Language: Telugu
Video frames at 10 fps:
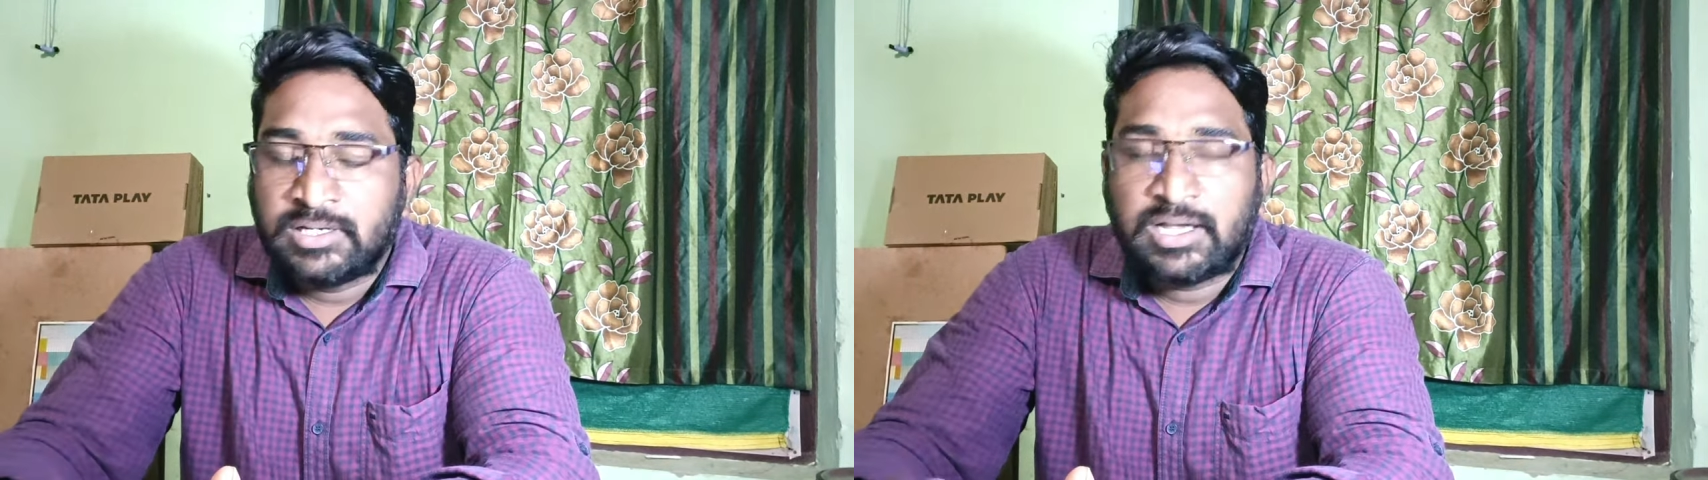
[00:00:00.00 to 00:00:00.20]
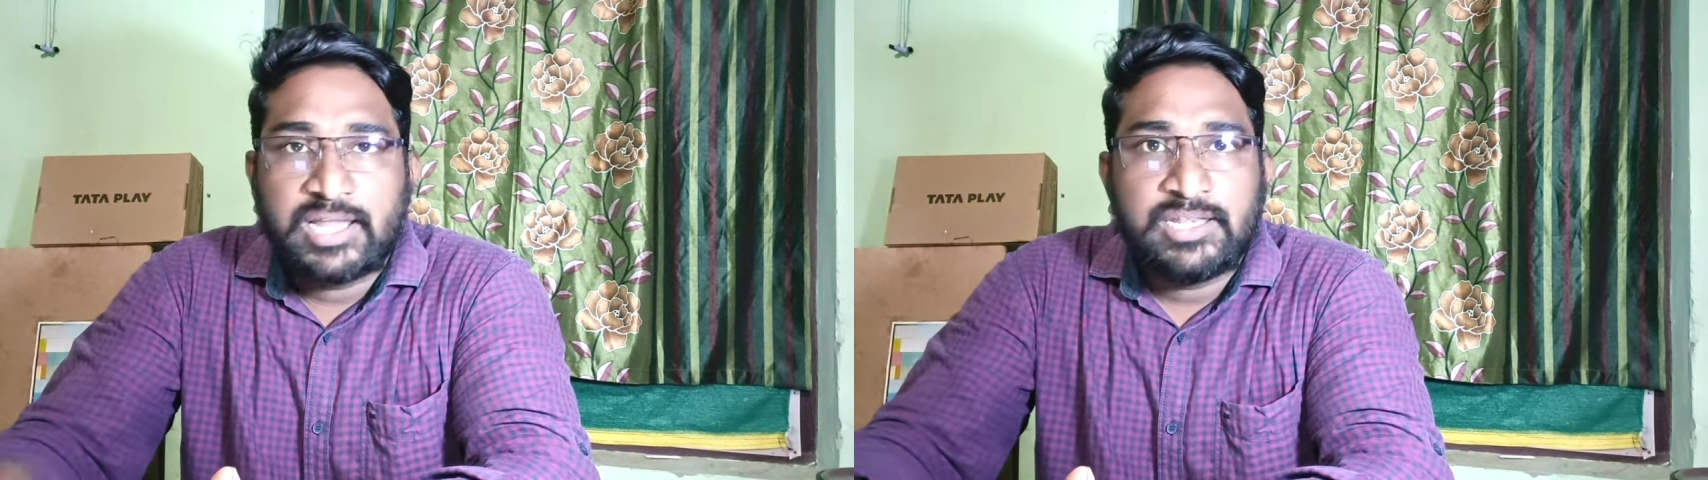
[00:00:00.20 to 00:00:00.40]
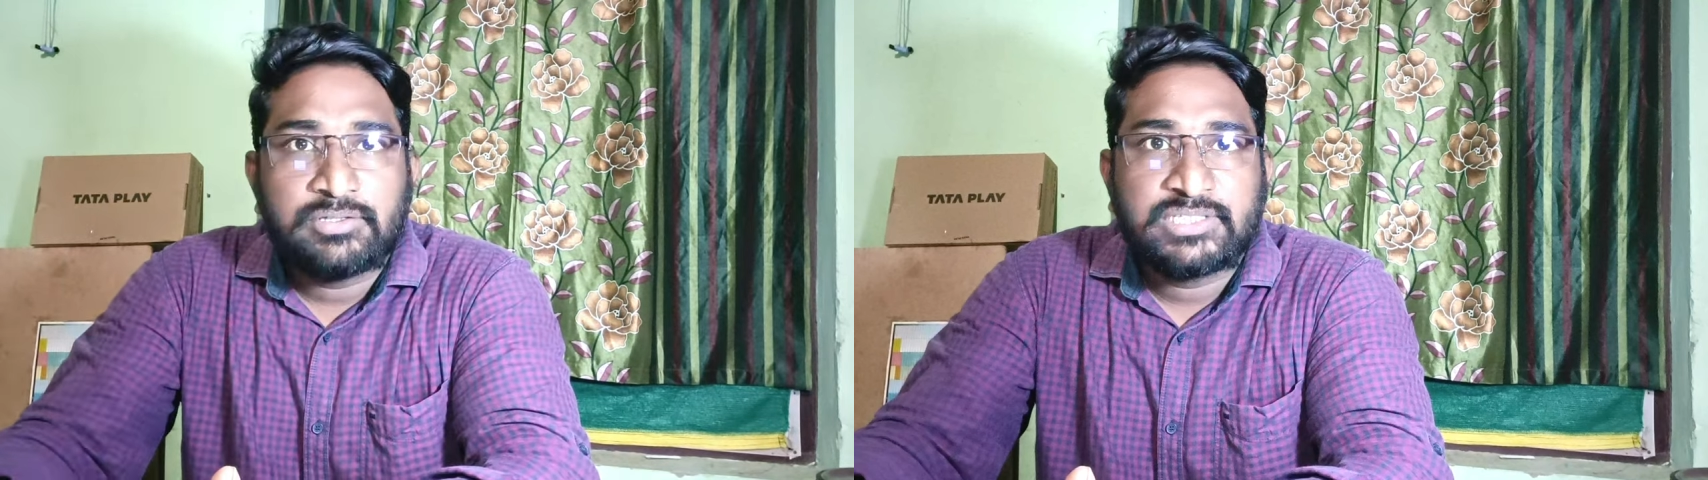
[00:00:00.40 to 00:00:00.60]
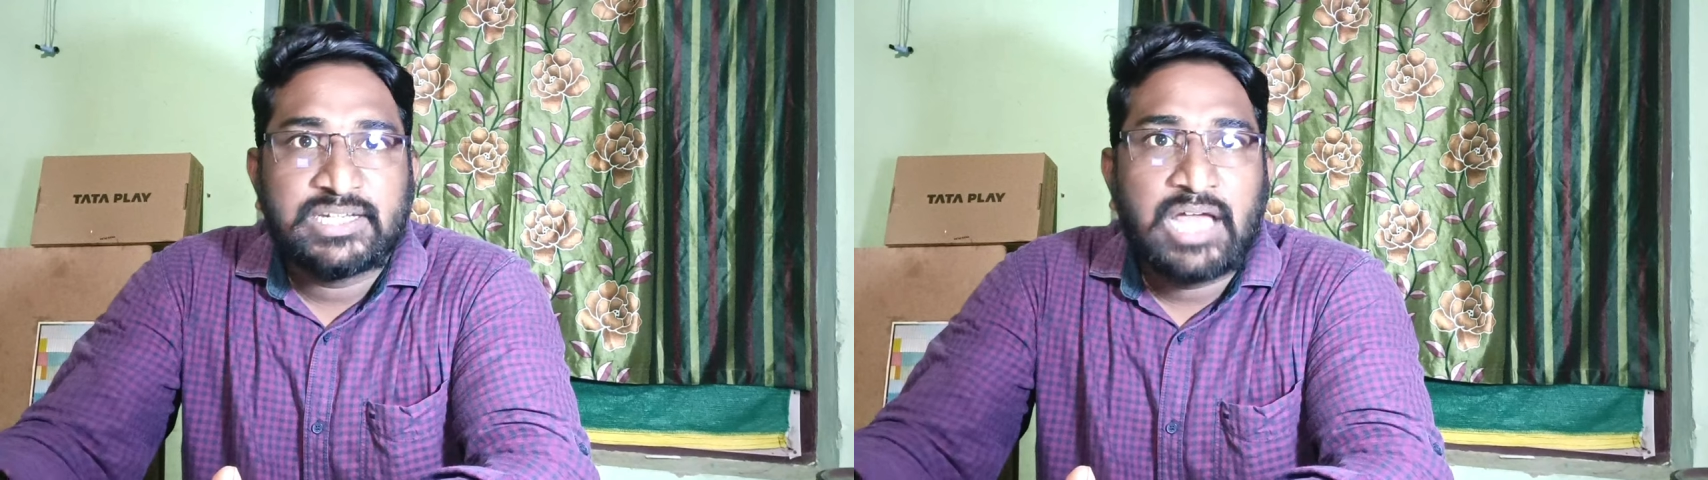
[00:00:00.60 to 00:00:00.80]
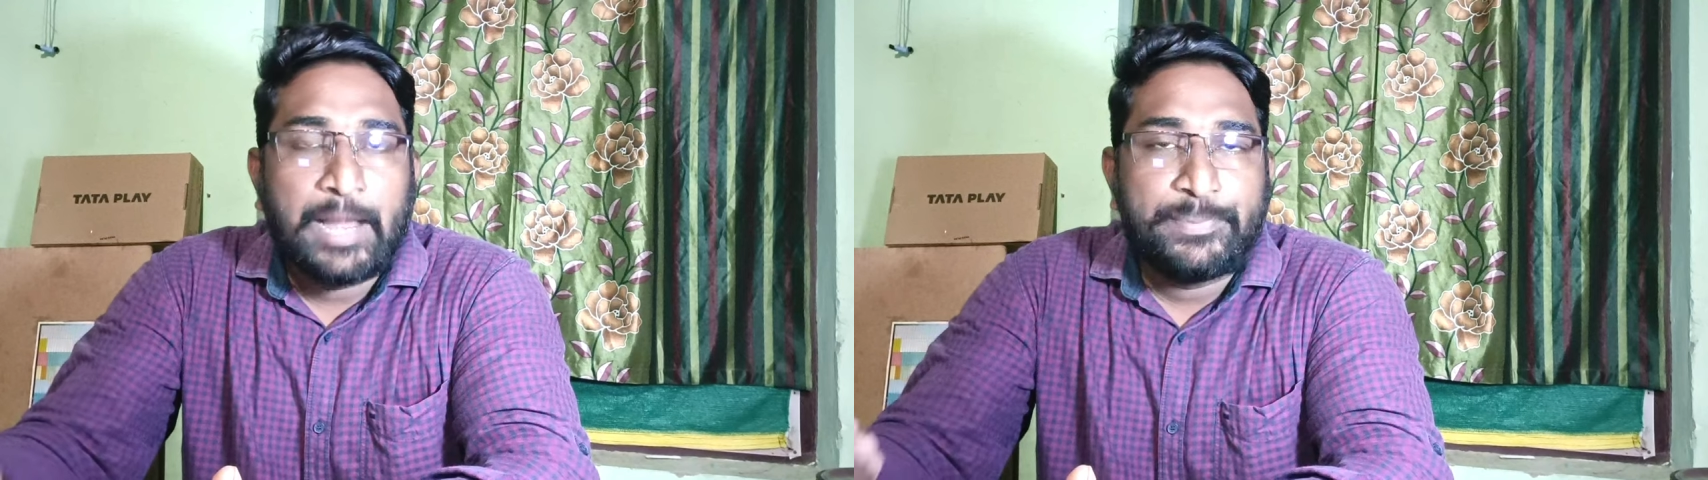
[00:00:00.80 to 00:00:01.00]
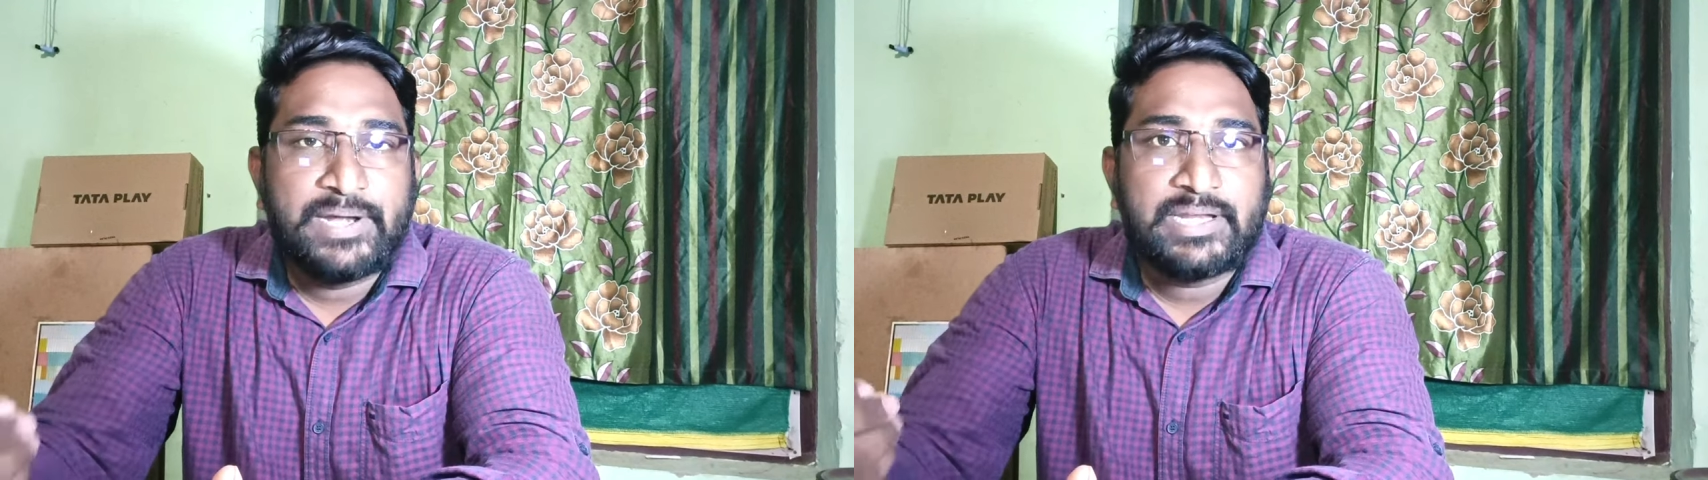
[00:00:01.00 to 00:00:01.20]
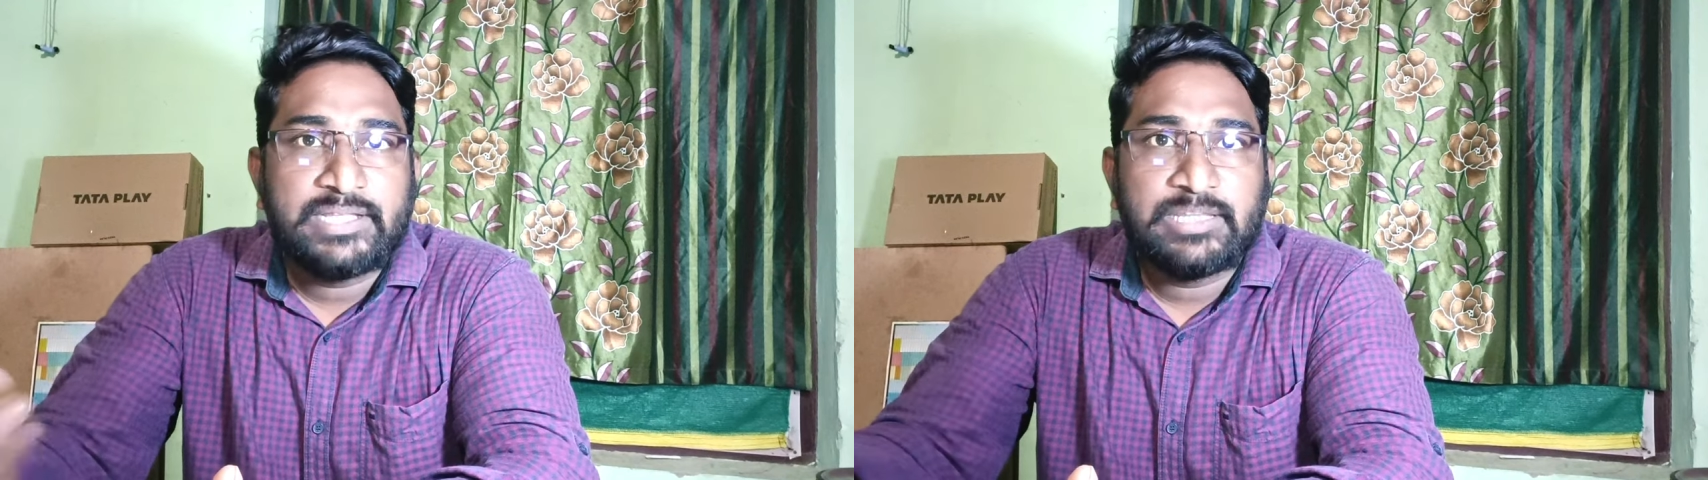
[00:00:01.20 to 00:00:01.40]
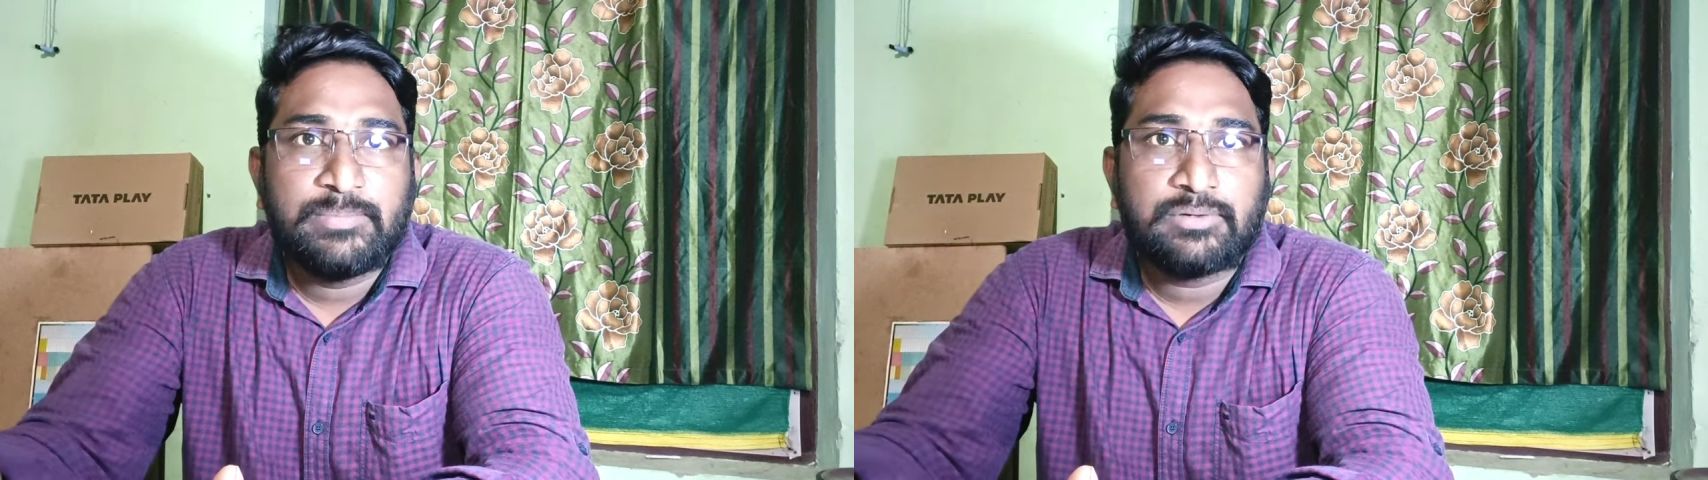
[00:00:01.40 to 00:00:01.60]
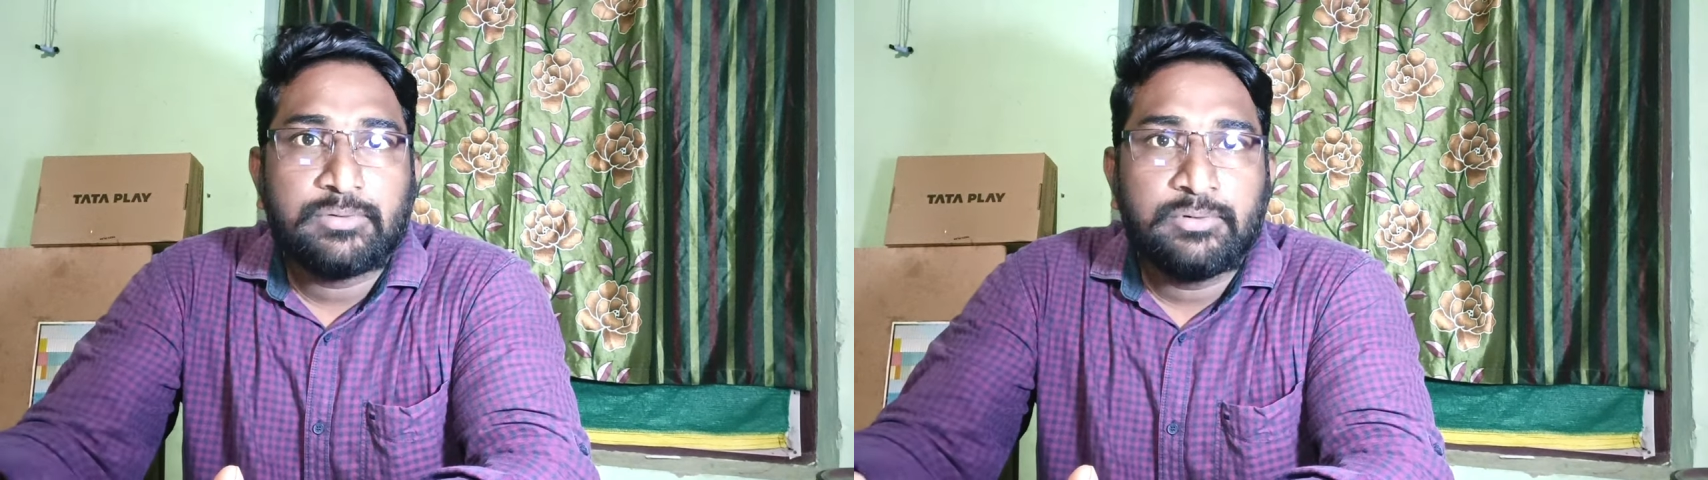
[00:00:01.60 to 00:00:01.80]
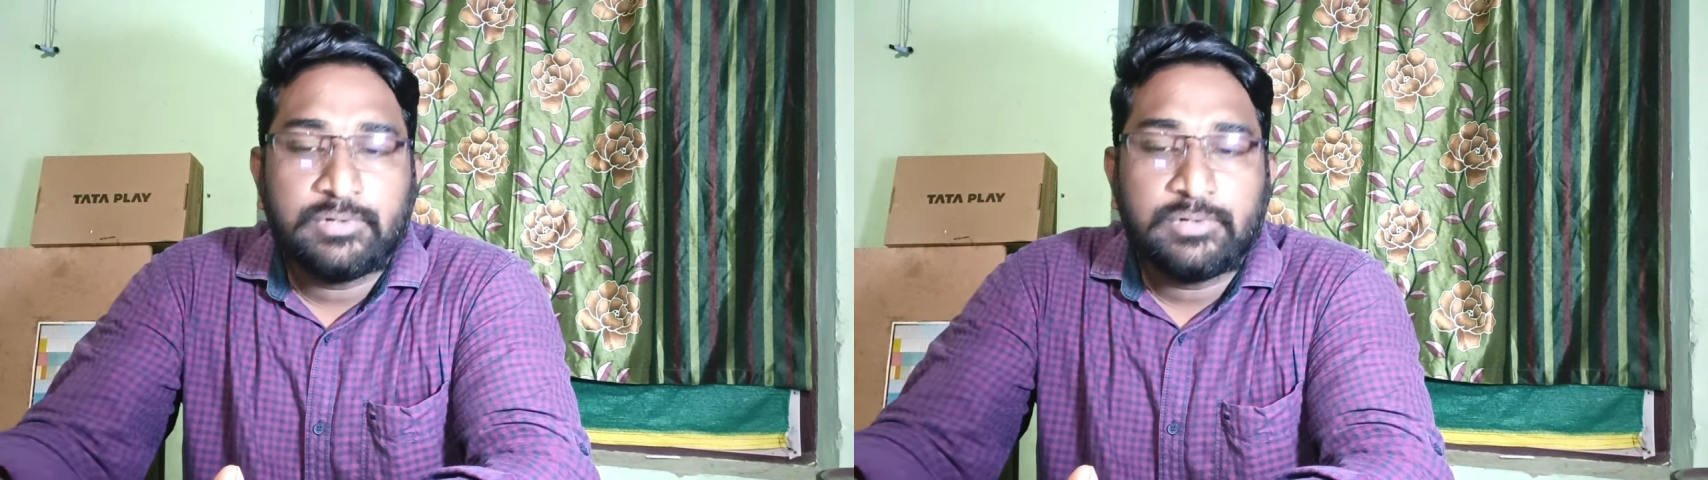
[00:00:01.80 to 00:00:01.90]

కానీ చిన్న అప్డేట్ అయితే మీకు